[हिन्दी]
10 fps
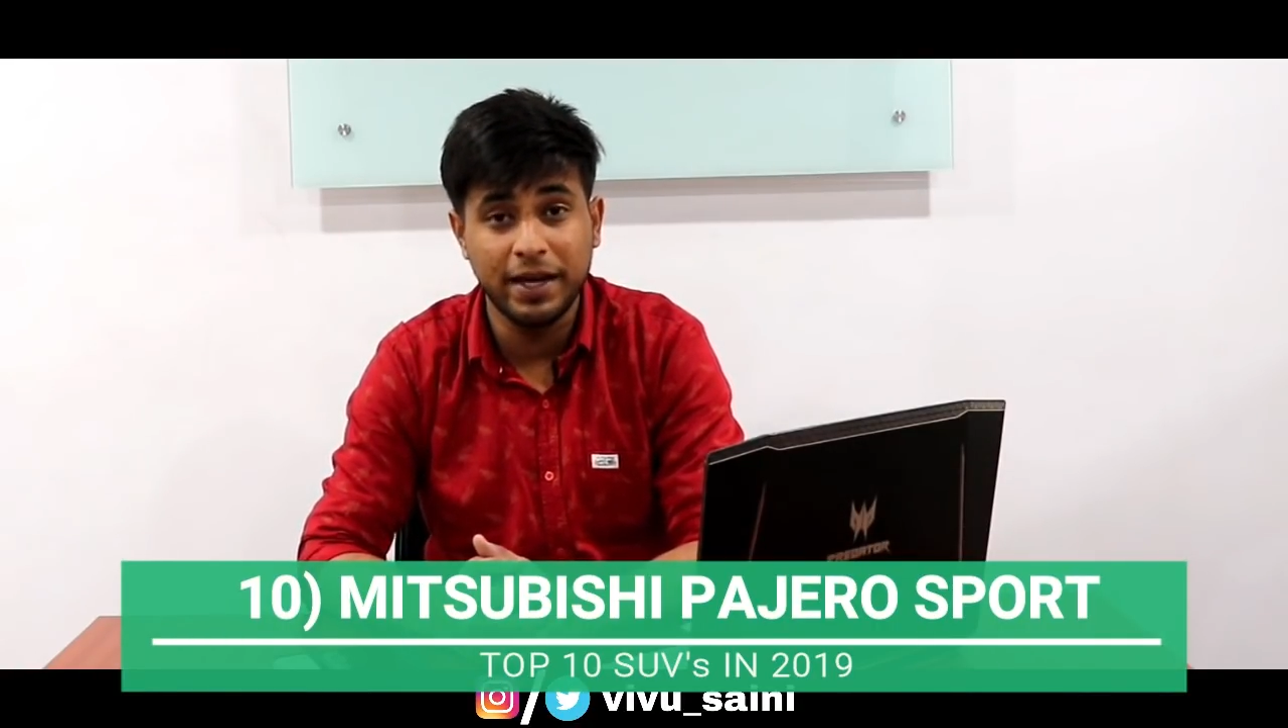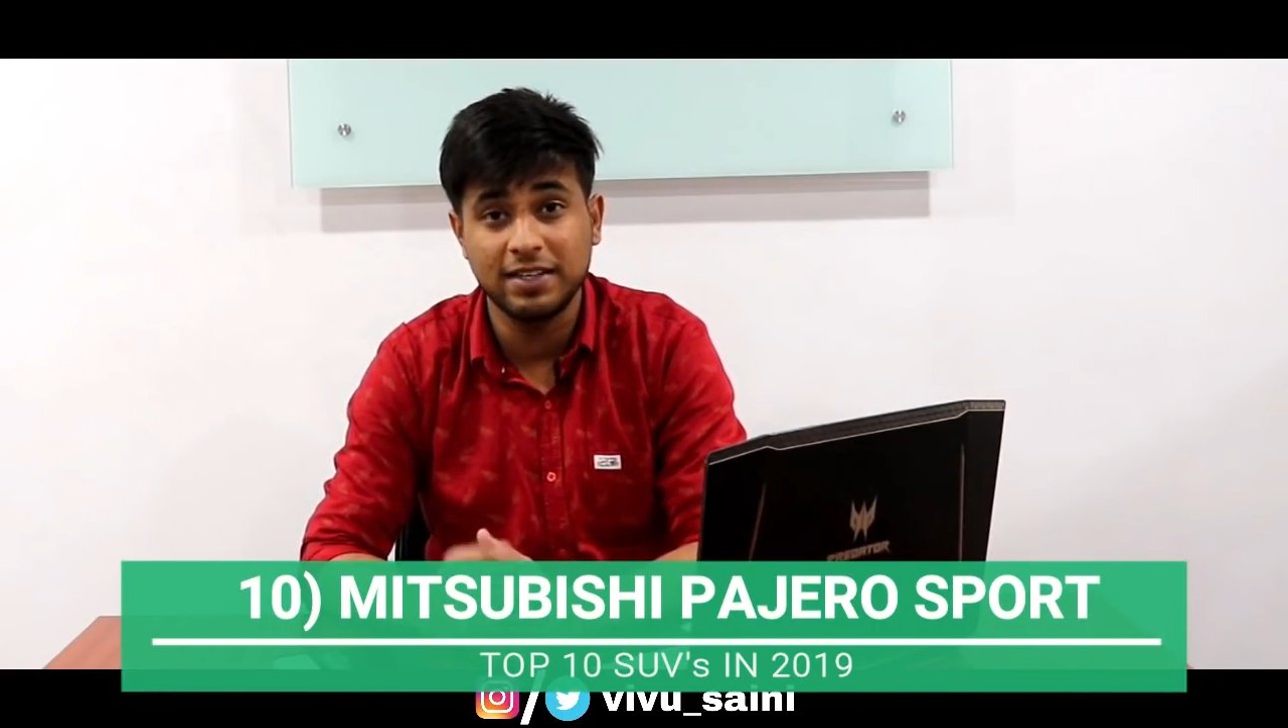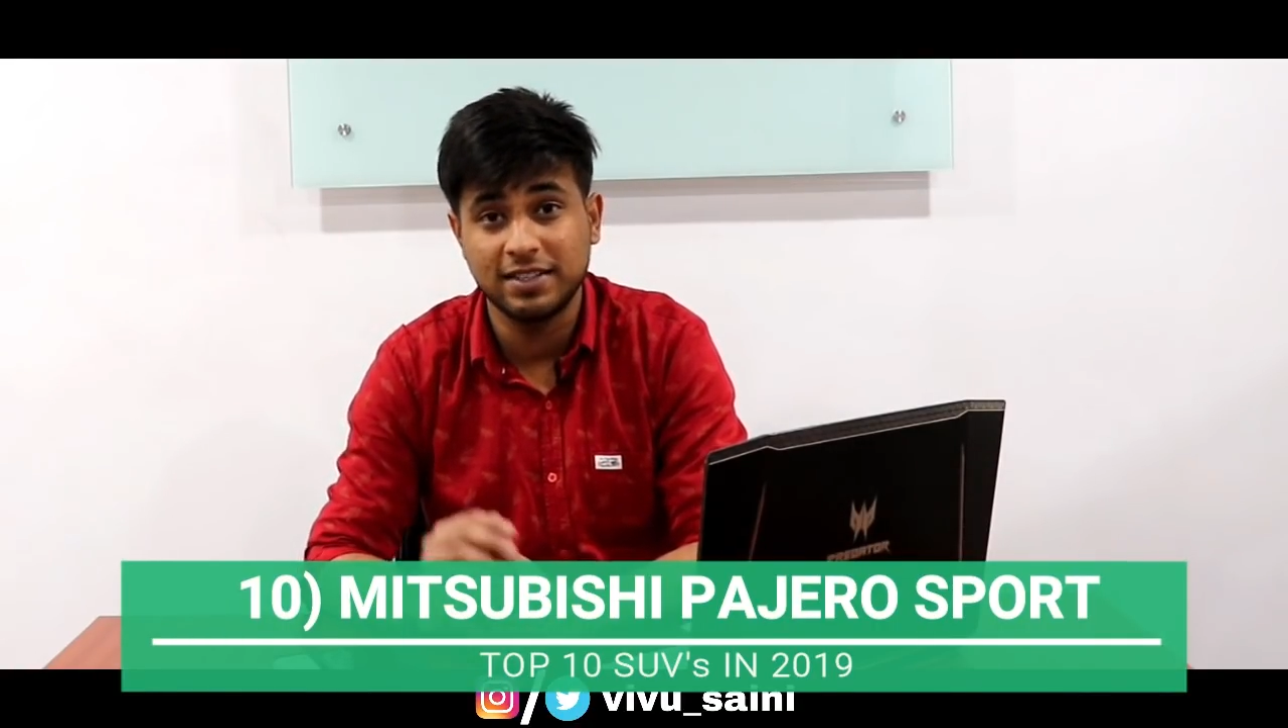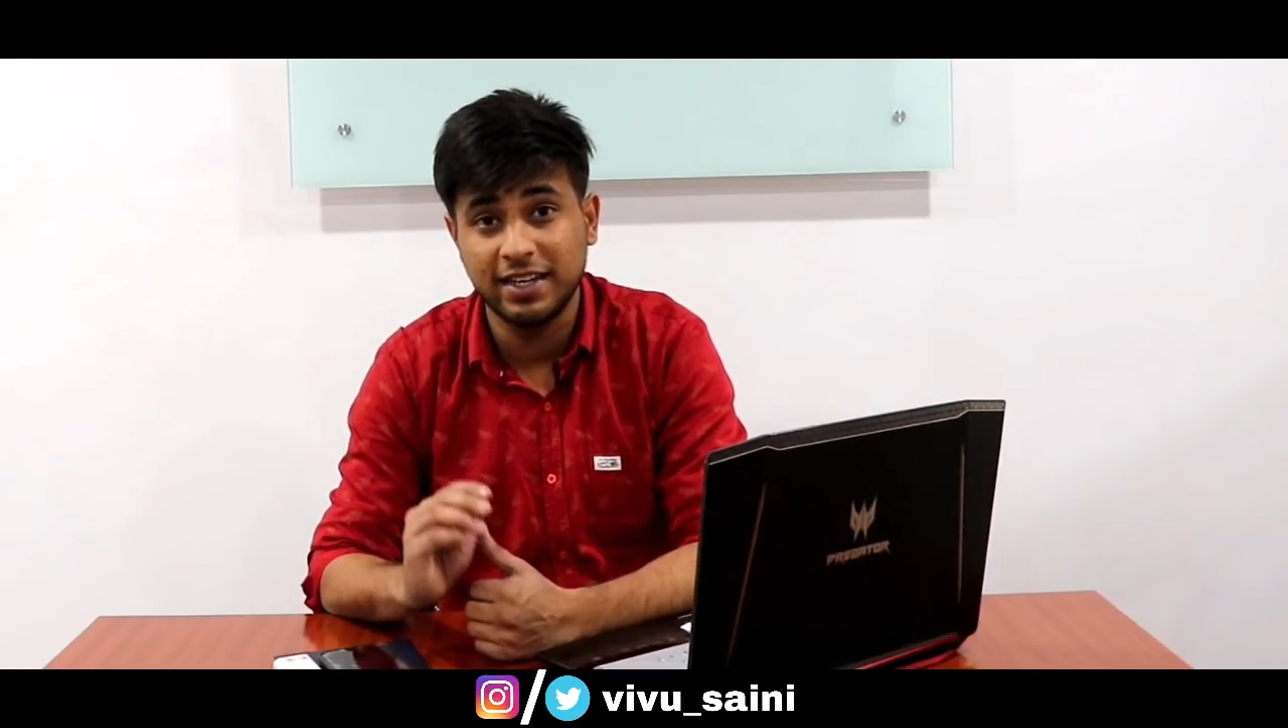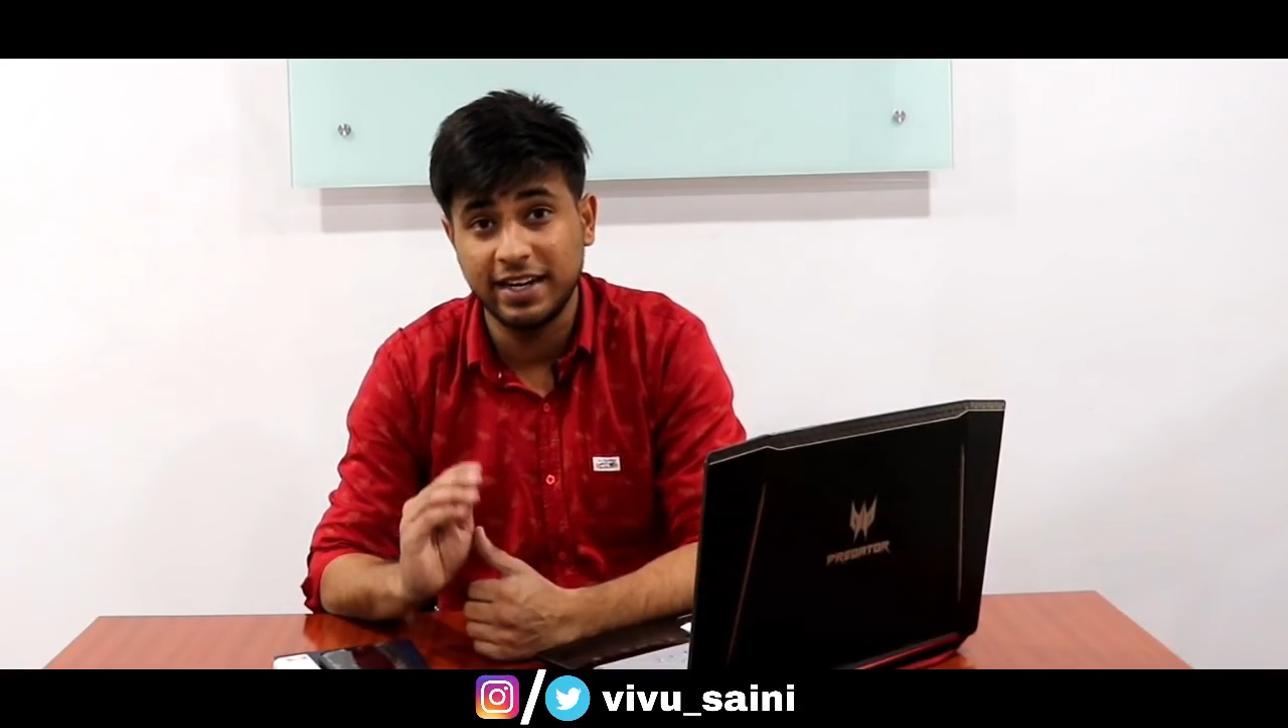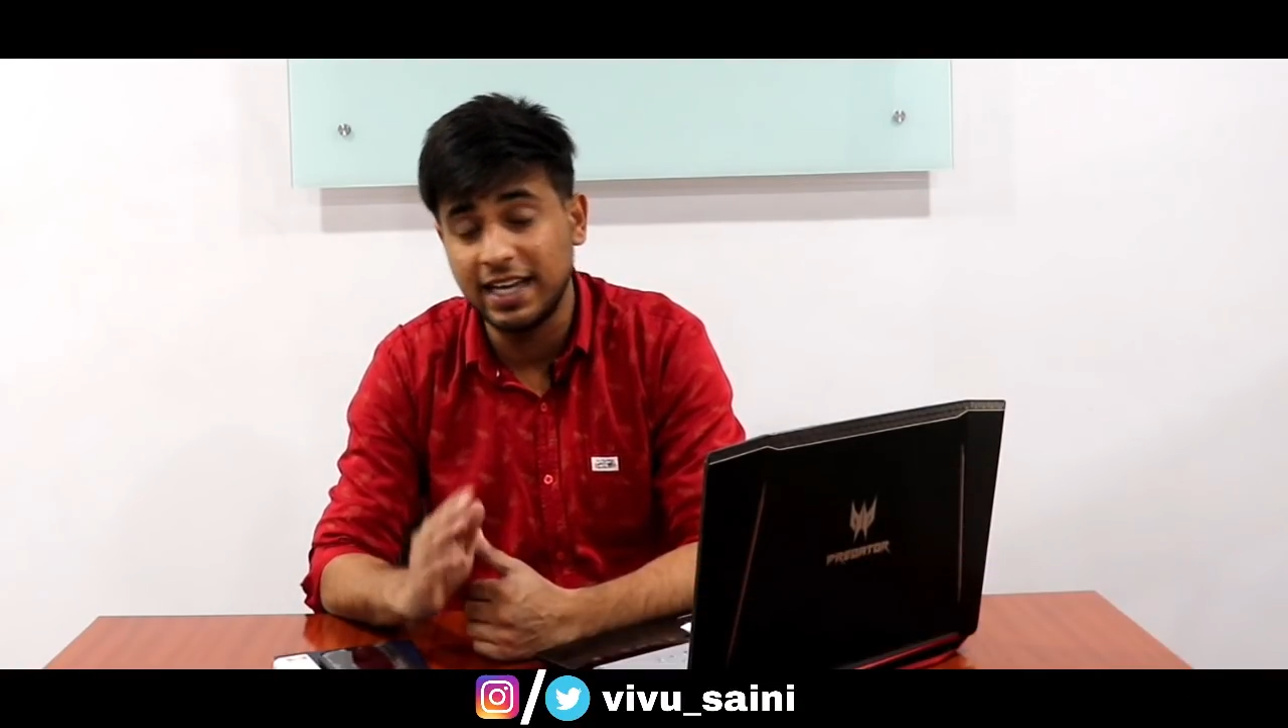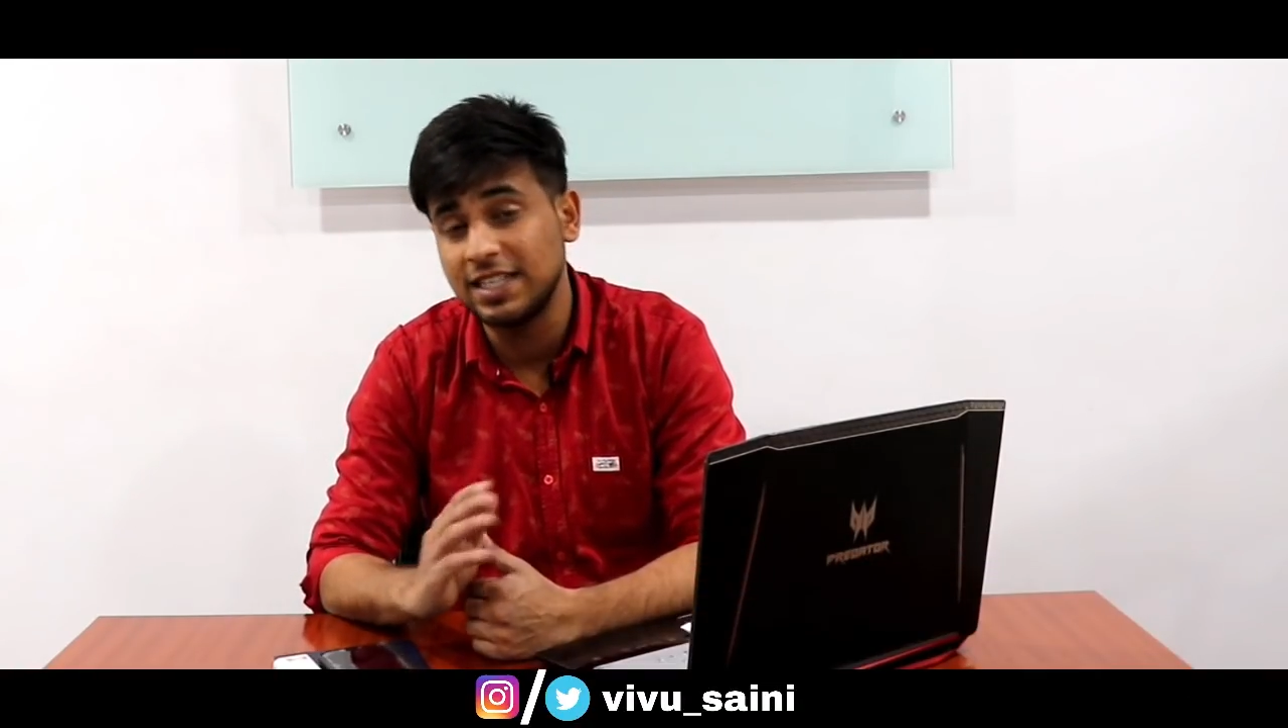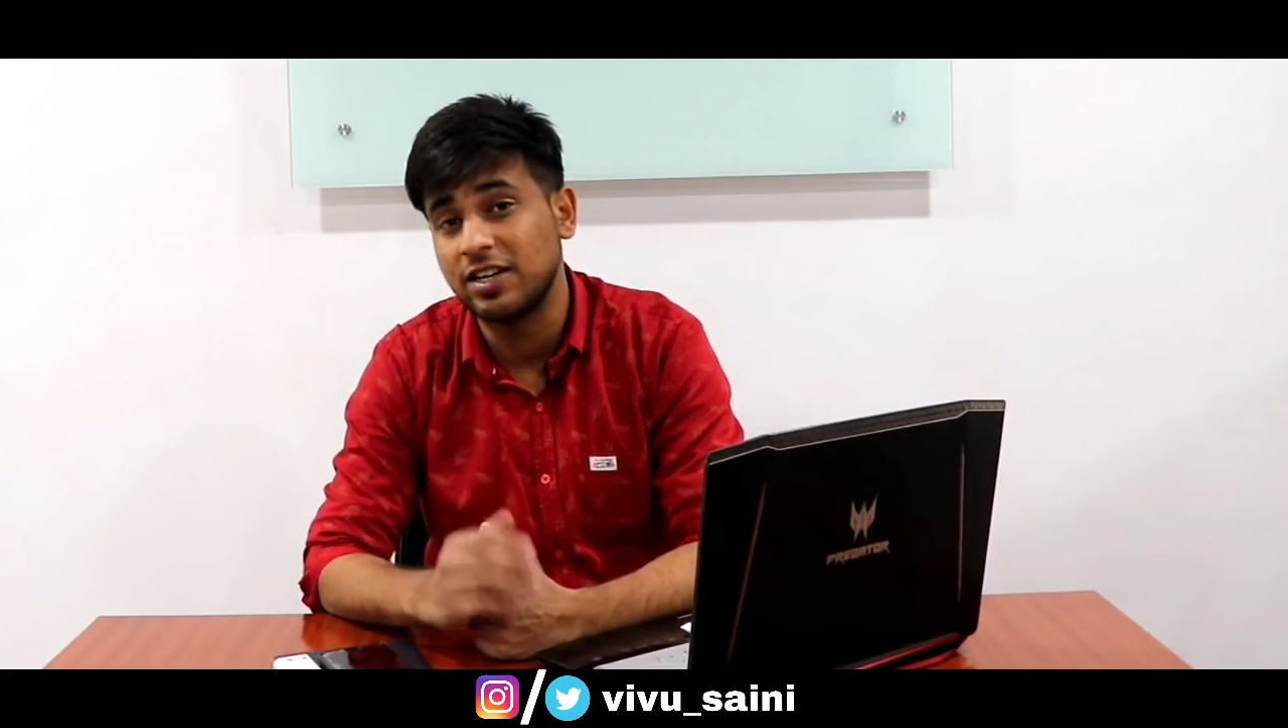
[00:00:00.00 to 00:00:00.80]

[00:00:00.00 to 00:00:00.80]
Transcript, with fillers: में इसकी नई